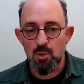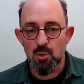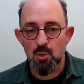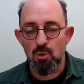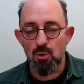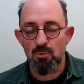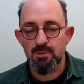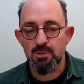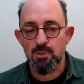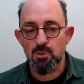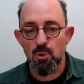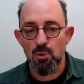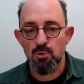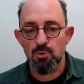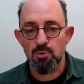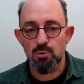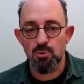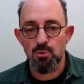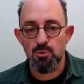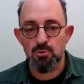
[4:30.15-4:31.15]

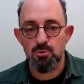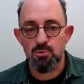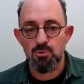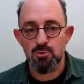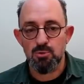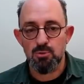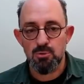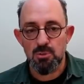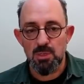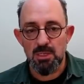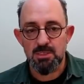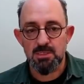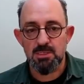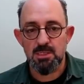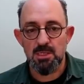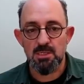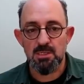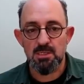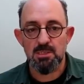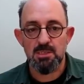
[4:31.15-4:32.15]
COVID-19
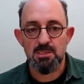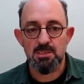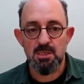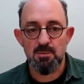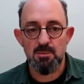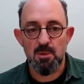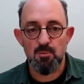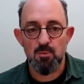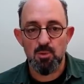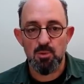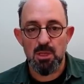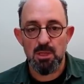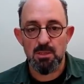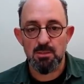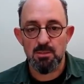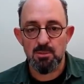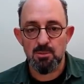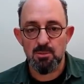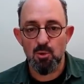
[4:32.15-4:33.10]
hastalığına sebep olan